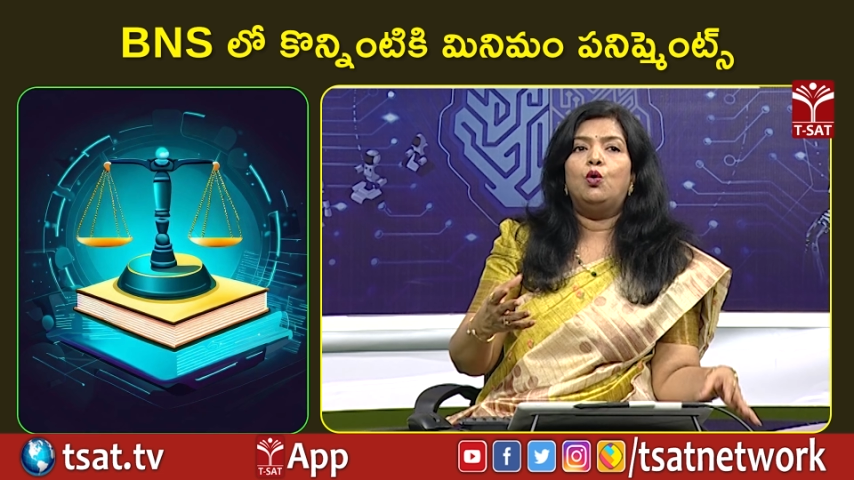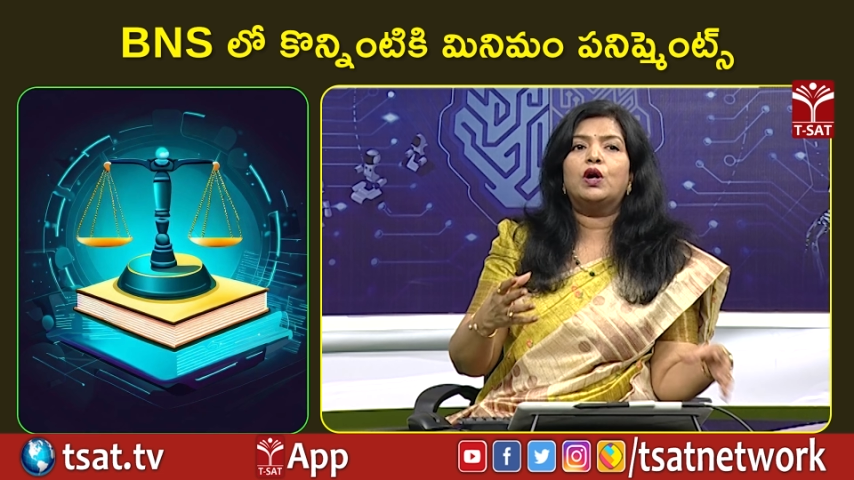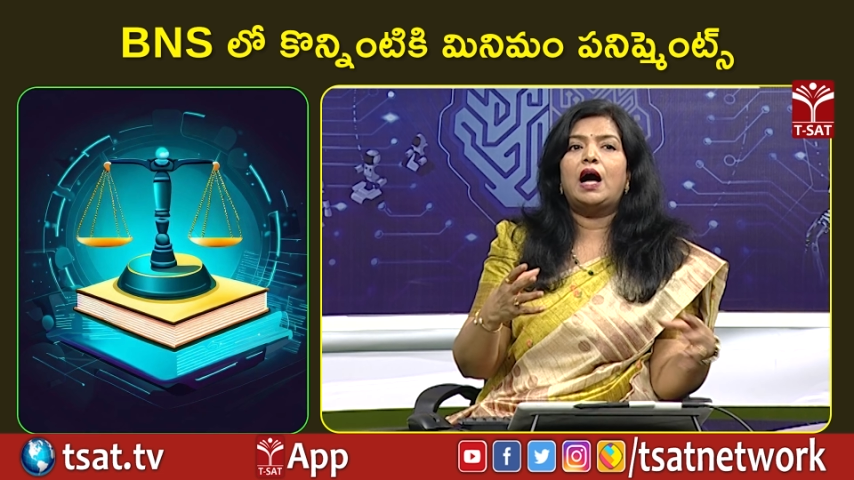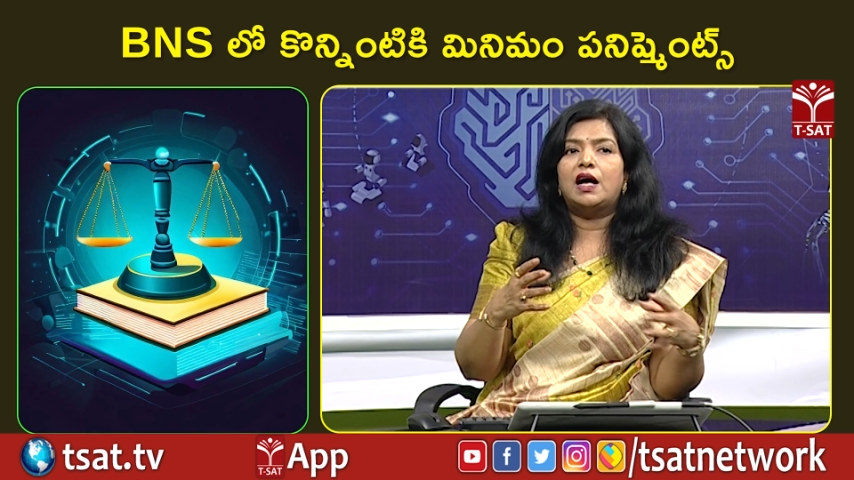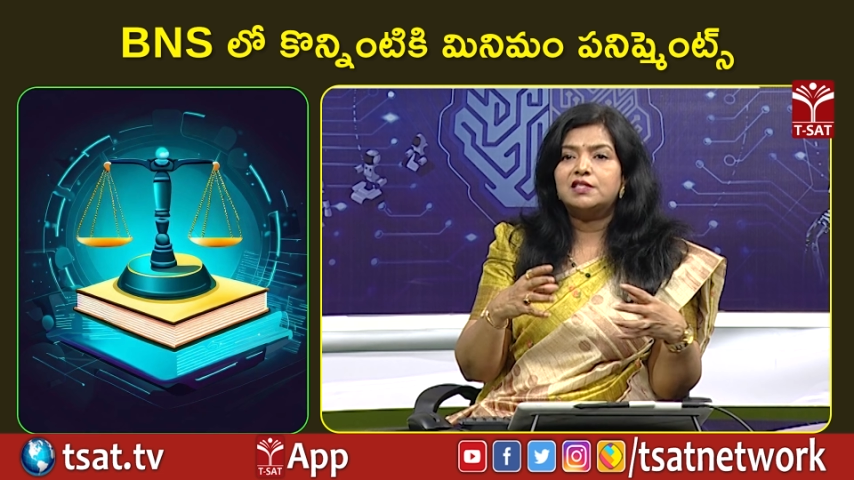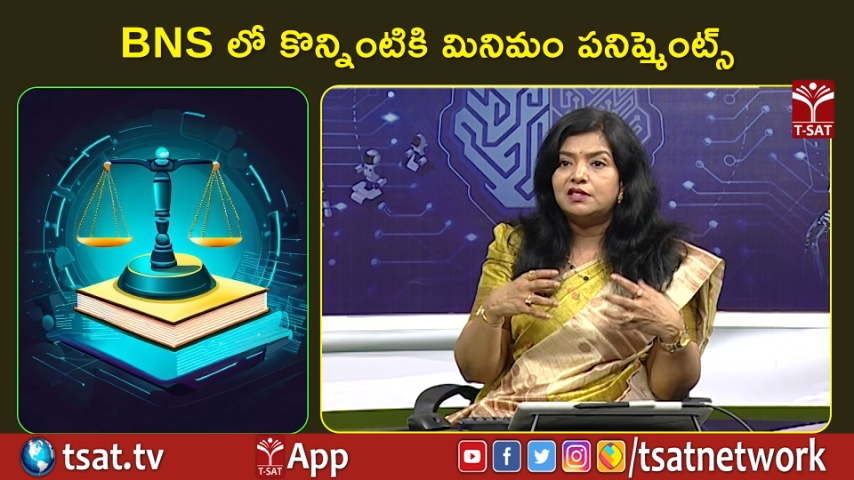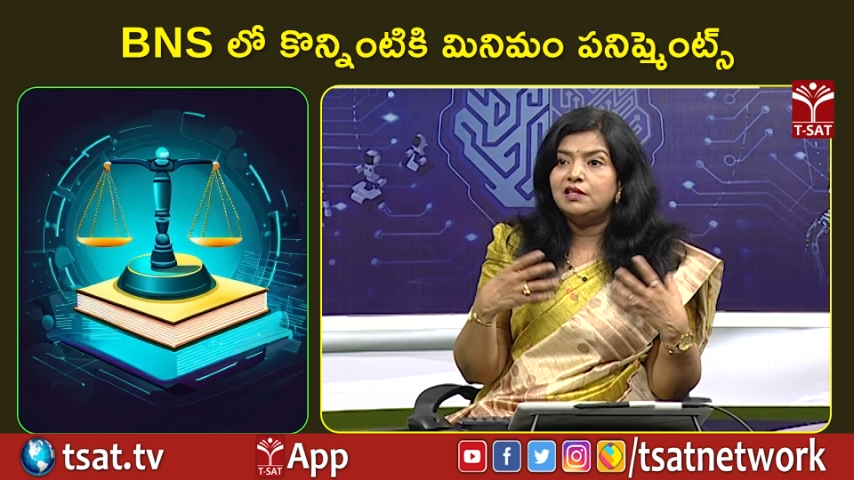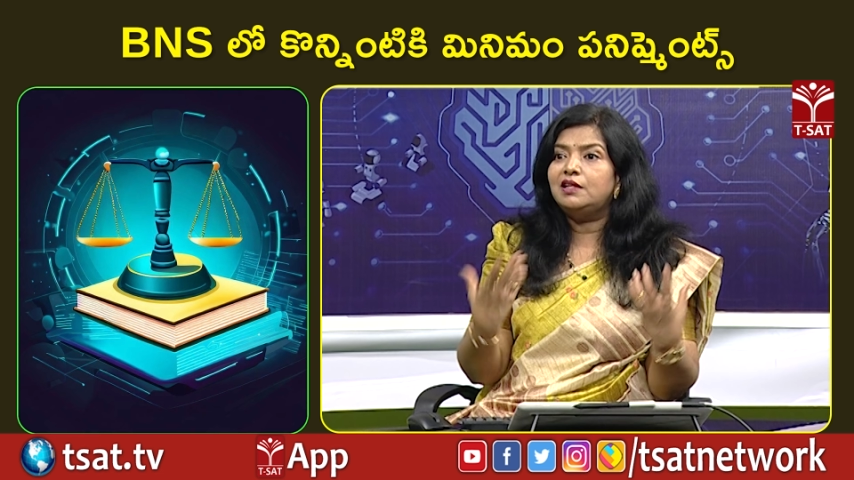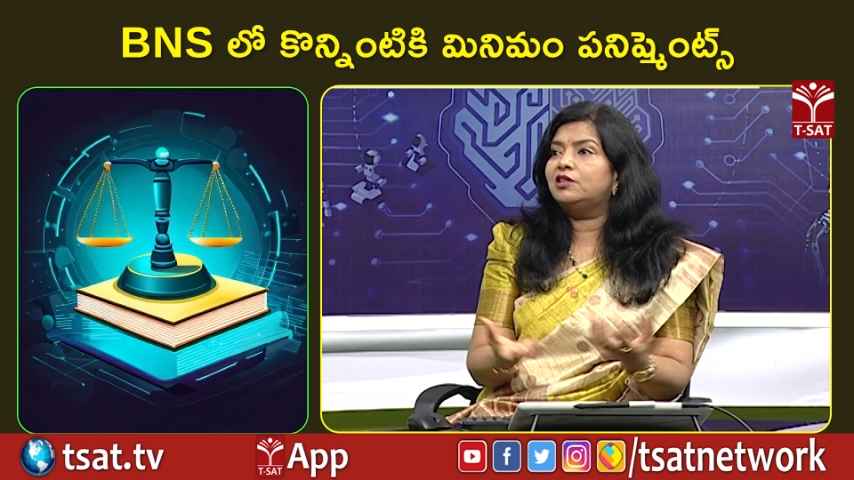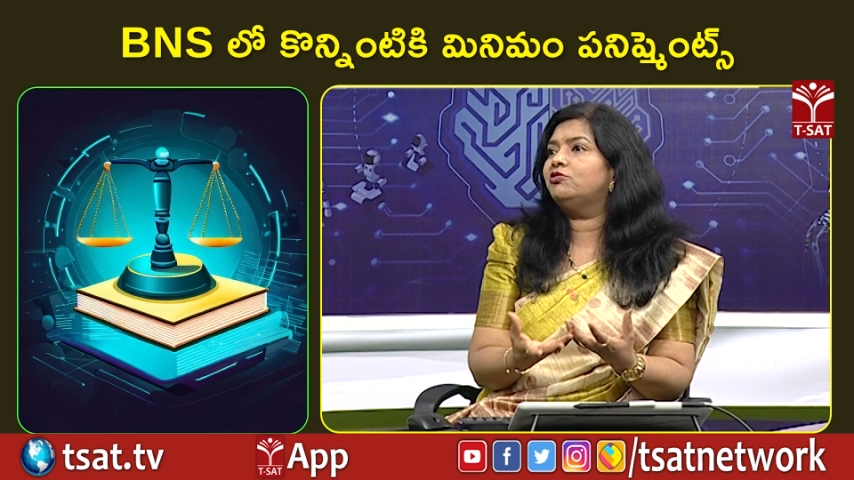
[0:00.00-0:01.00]
ఒక
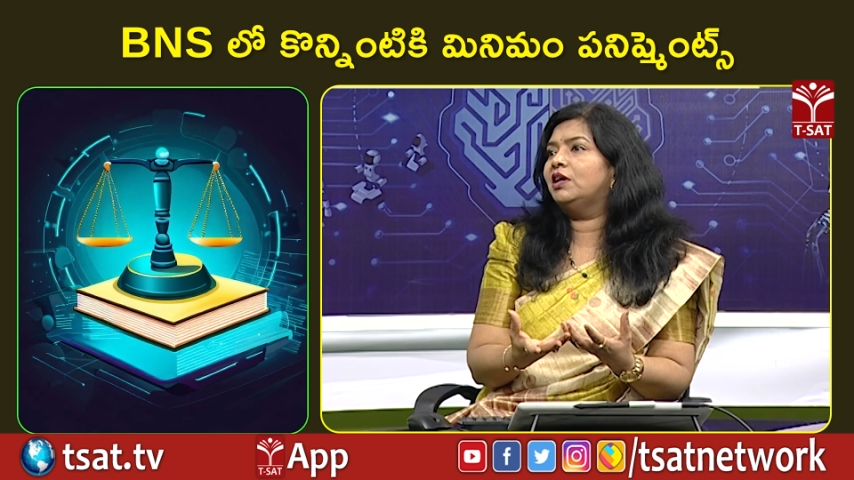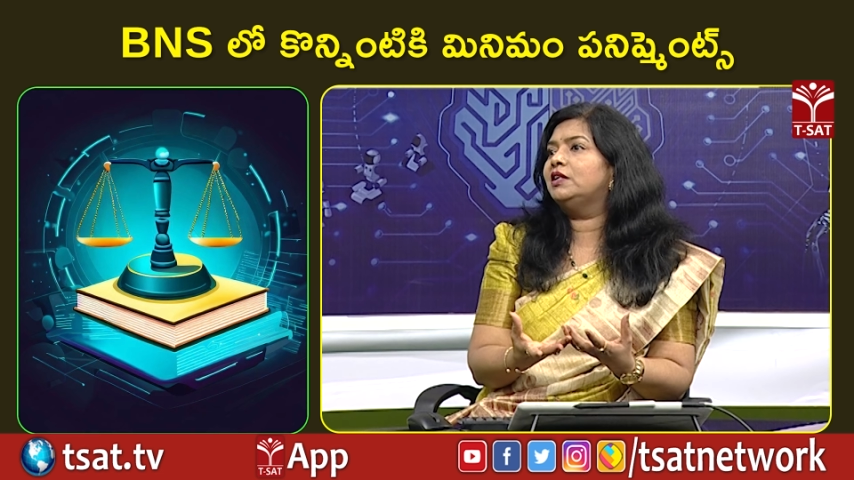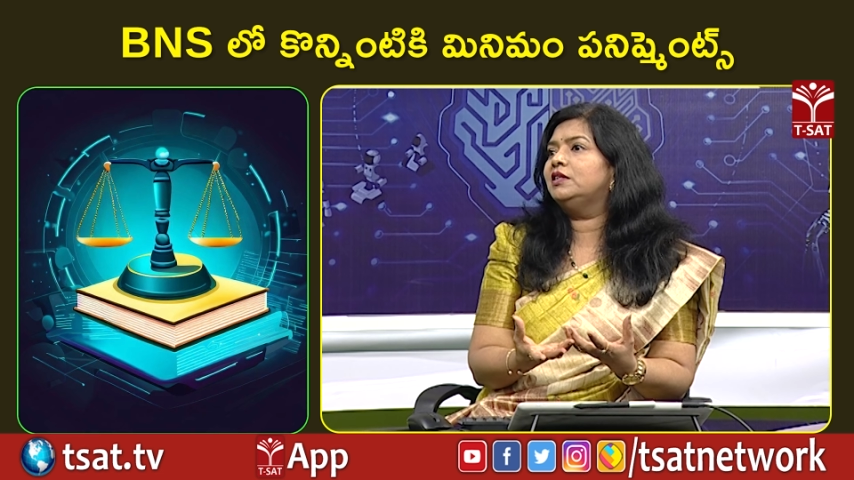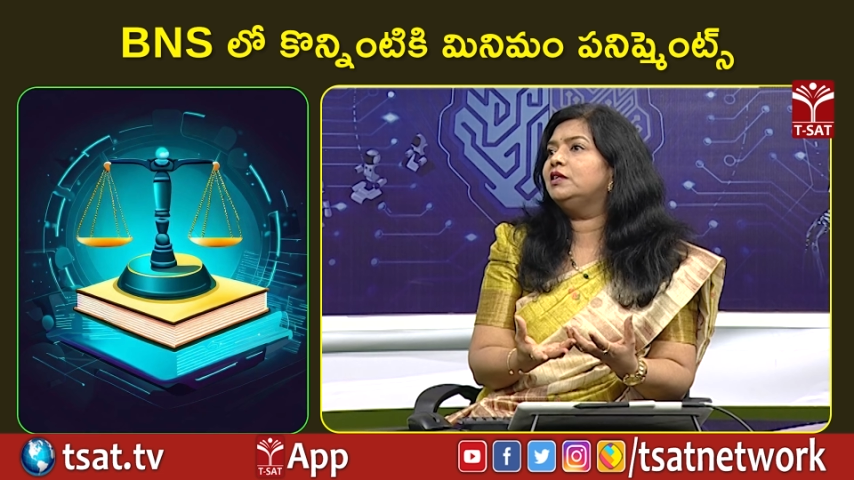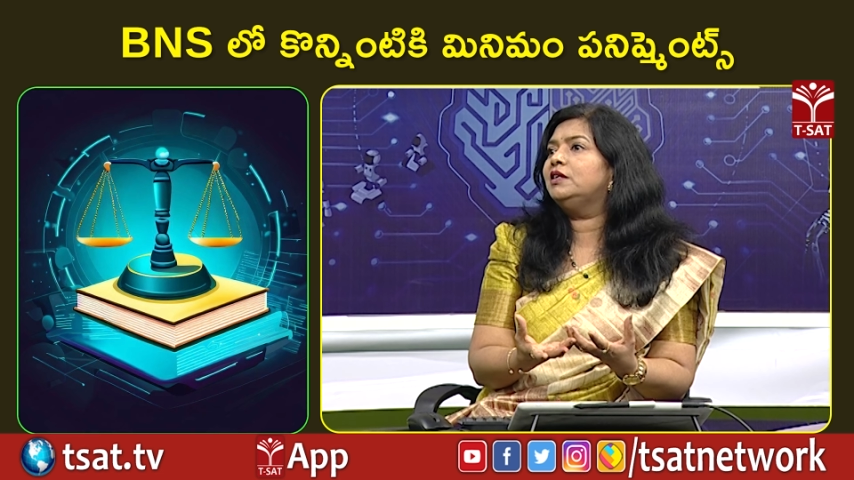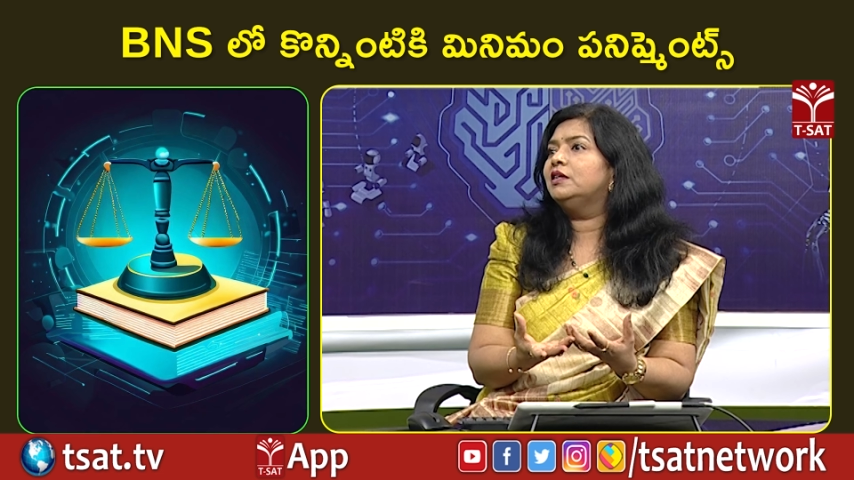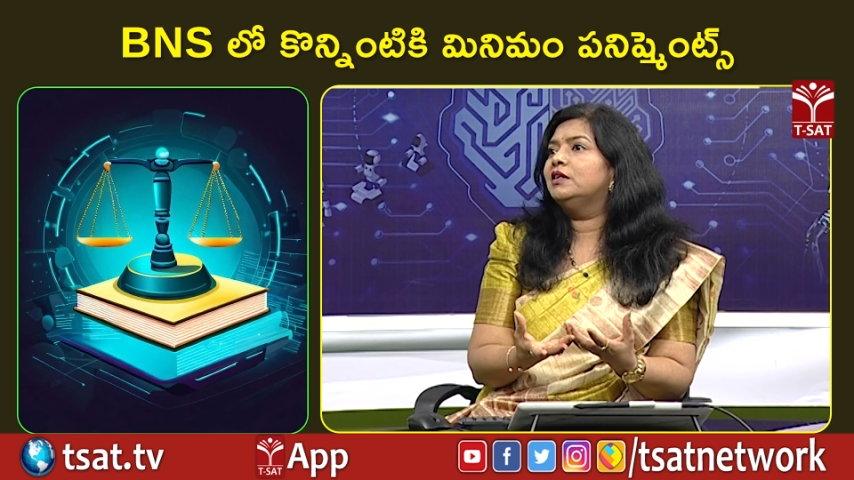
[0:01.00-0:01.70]
అస్థిరత్వాన్ని